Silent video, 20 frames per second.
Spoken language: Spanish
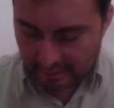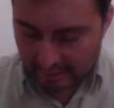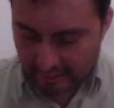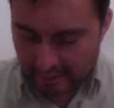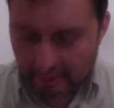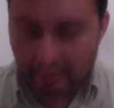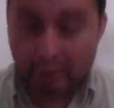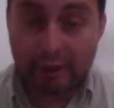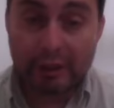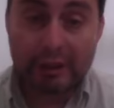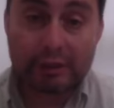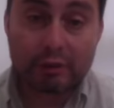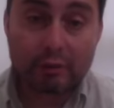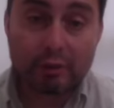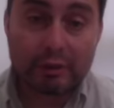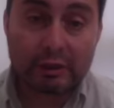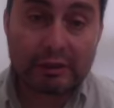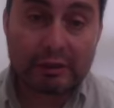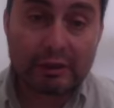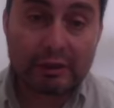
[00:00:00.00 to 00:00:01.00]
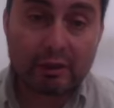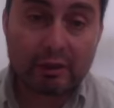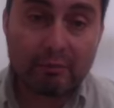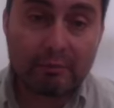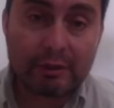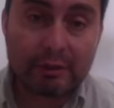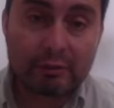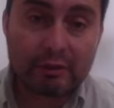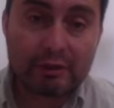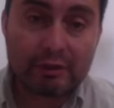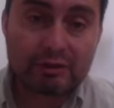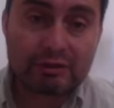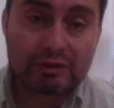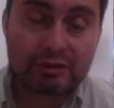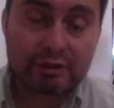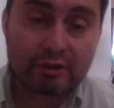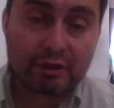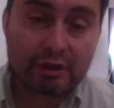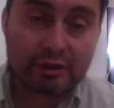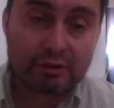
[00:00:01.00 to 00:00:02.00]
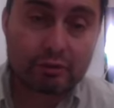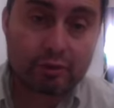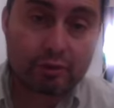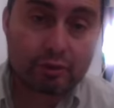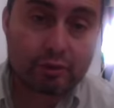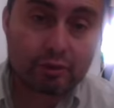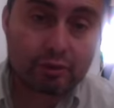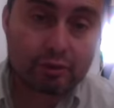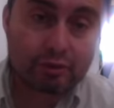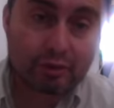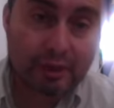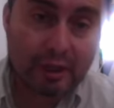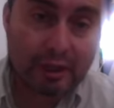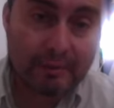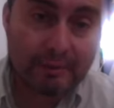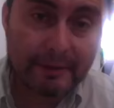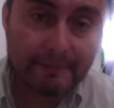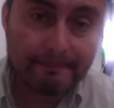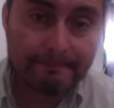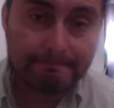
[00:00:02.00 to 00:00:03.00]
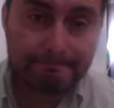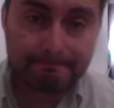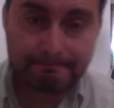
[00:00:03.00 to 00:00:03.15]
Y le doy lectura en el nombre de nuestro Señor Jesús. Amén.